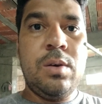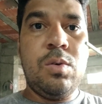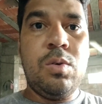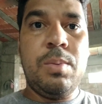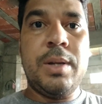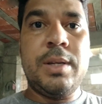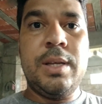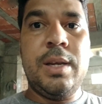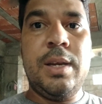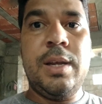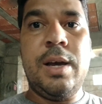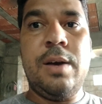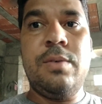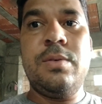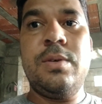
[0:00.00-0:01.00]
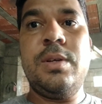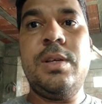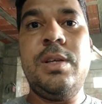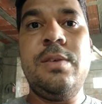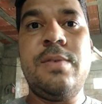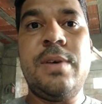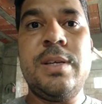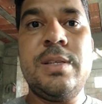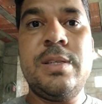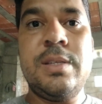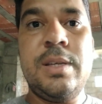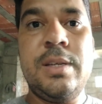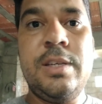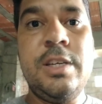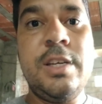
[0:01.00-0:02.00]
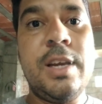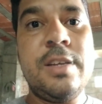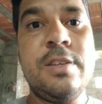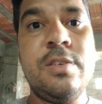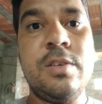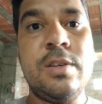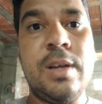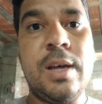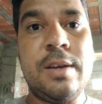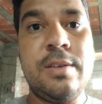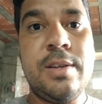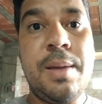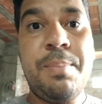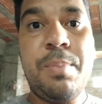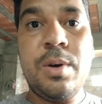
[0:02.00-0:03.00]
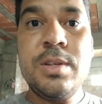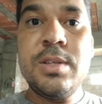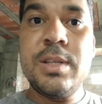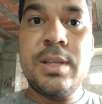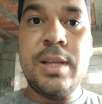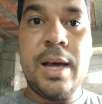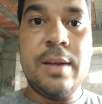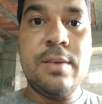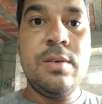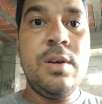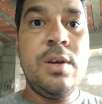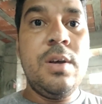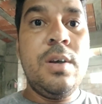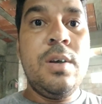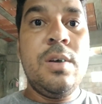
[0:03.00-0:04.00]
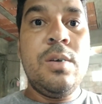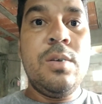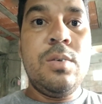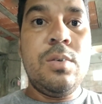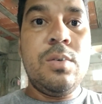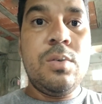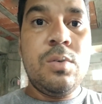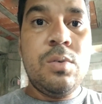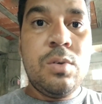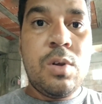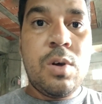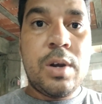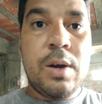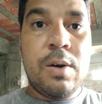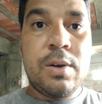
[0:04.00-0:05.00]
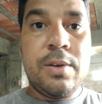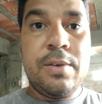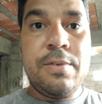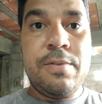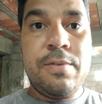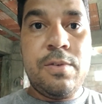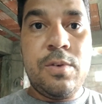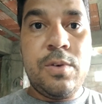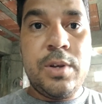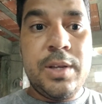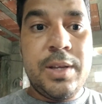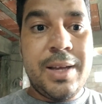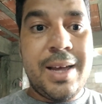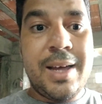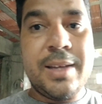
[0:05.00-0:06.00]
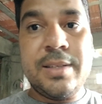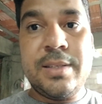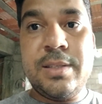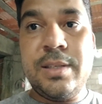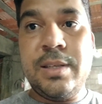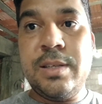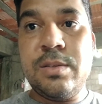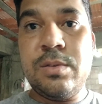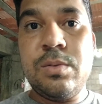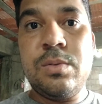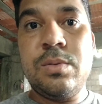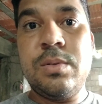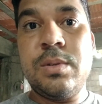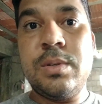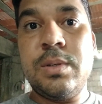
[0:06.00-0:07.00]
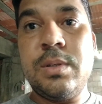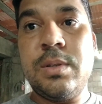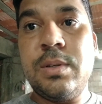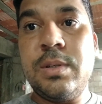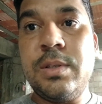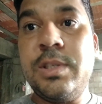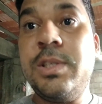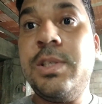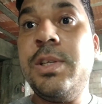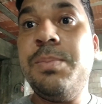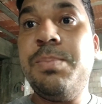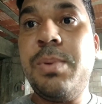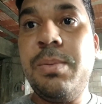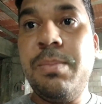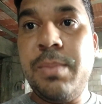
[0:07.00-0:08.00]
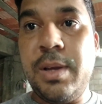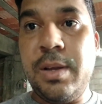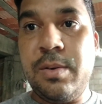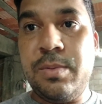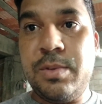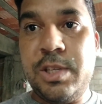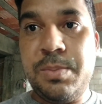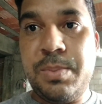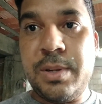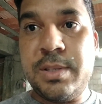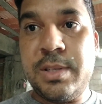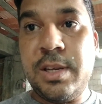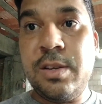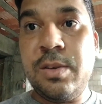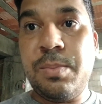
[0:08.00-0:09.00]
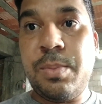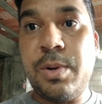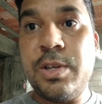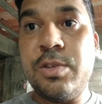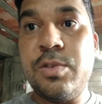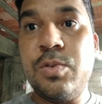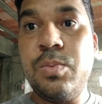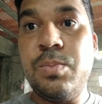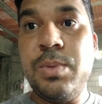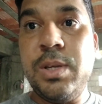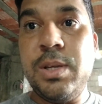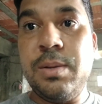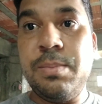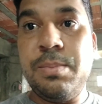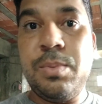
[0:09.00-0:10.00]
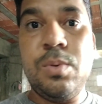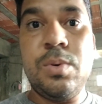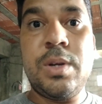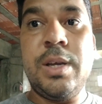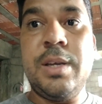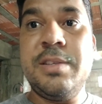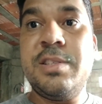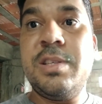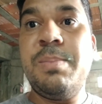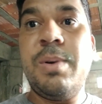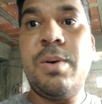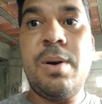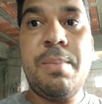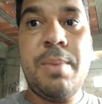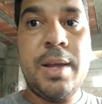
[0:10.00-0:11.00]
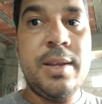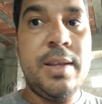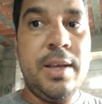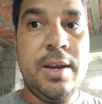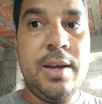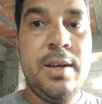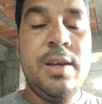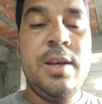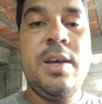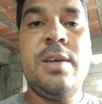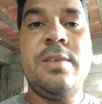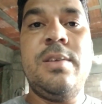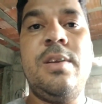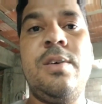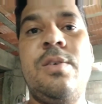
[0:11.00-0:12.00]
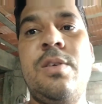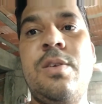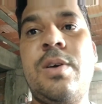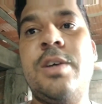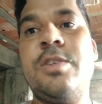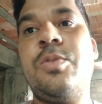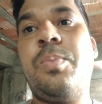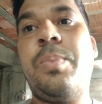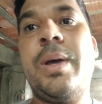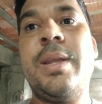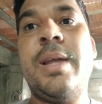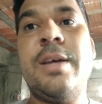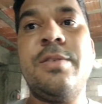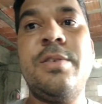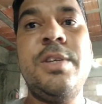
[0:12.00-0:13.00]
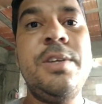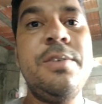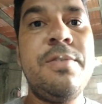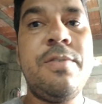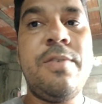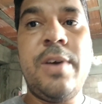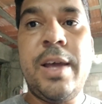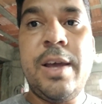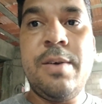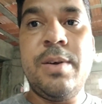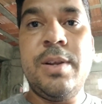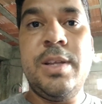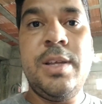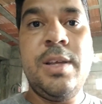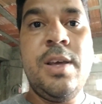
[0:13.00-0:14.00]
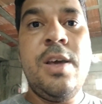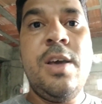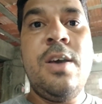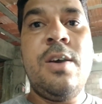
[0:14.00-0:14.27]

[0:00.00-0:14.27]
o material e vai ser direcionado, depositado num local que foi aceso de primeiro. Tipo assim, ele não pode subir, porque em cima é uma madeira. Se ele colocasse um pedaço de ferro ali,